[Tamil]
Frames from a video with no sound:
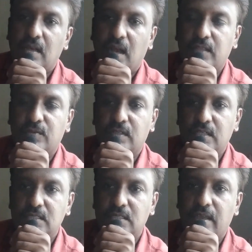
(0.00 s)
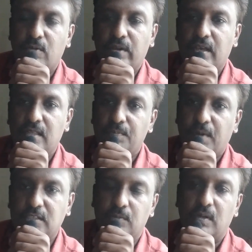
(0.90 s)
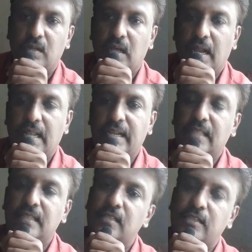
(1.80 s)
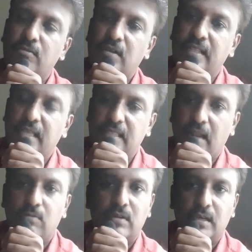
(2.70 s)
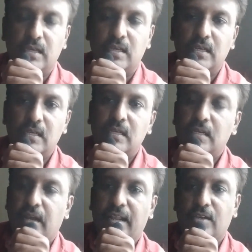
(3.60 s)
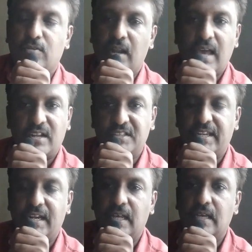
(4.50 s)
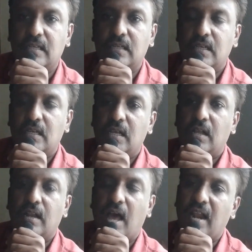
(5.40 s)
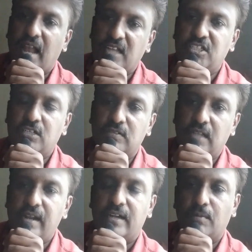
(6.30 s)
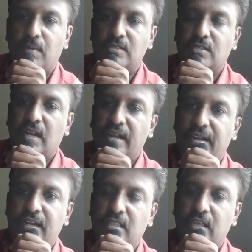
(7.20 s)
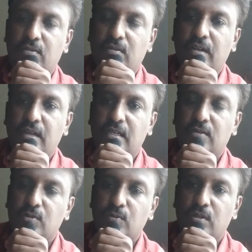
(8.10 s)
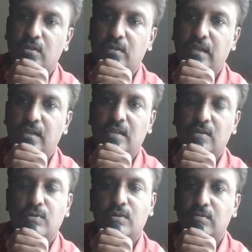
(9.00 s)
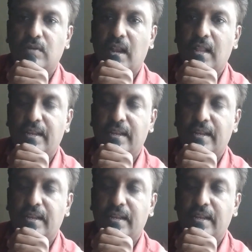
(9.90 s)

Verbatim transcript: அது வந்து செய்யக்கூடியது பாசிபிள் ஆனால் நிரந்தர தீர்வுங்கிறது எந்த அளவுக்கு கிடைக்குங்கிறலாம் யாருக்கும் தெரியல நாங்கள் ஆட்சிக்கு வந்தால் எட்டு மாதத்துக்குள்ளே நீட் தெரிவு நீட்டுக்கு வந்து ஒரு நீட்டுக்கு ஒரு நல்ல